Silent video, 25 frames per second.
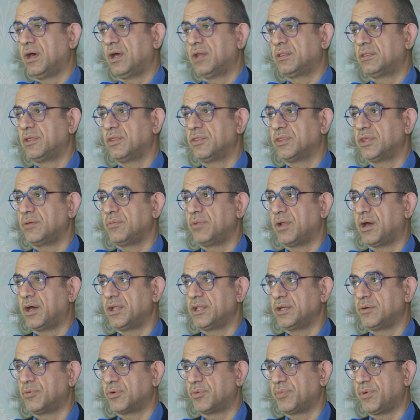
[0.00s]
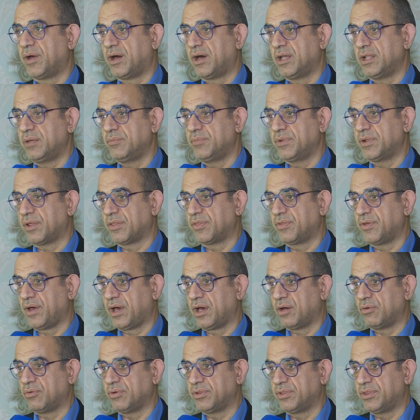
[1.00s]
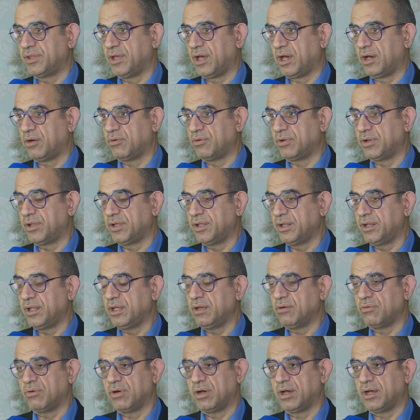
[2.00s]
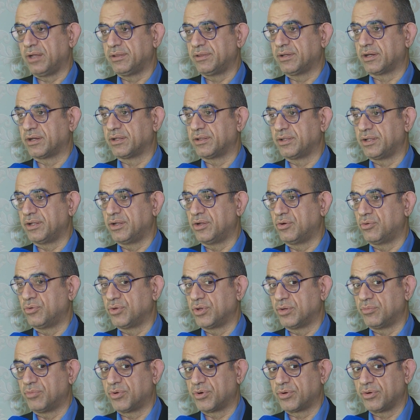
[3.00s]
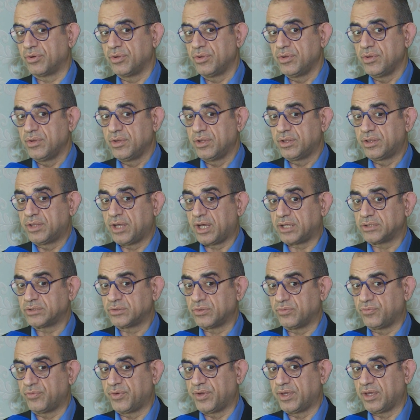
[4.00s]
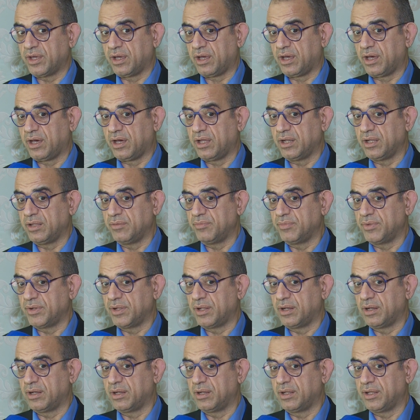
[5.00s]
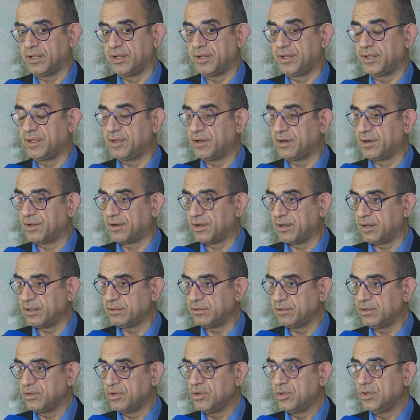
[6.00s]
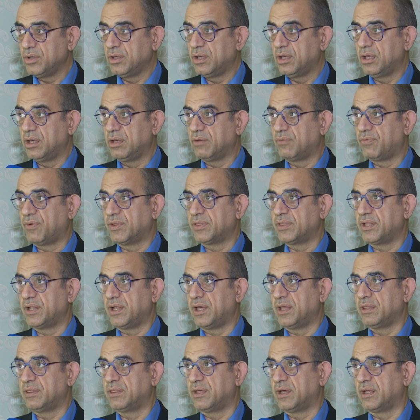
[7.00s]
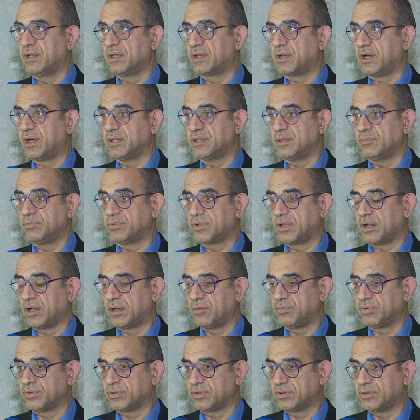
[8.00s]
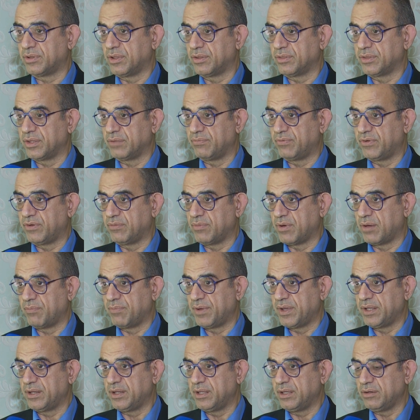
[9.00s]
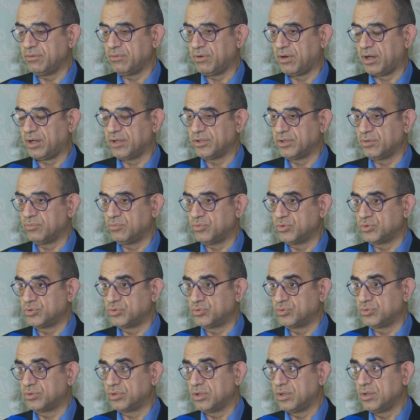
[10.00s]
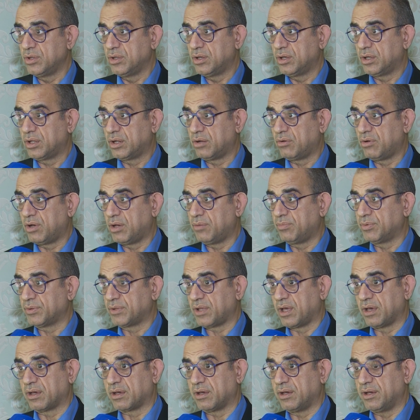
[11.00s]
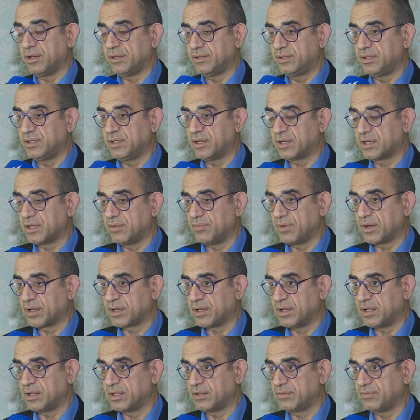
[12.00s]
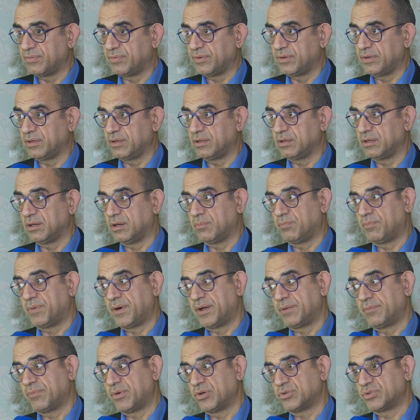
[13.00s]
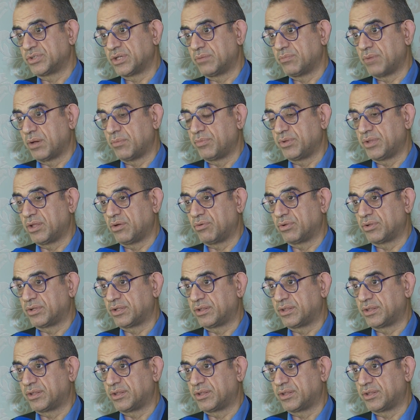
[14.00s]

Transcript: التنظيم الان يمر بحاله من الضعه والدعه والهنا واعتقد انه يمر تعصف به حاله من الانهيارات. آه، فضلا عن ذلك عدم ترابط التنظيم فيما بينه وعدم وجود روابط عقائدية كما كانت في أبان ما يسمى بدولة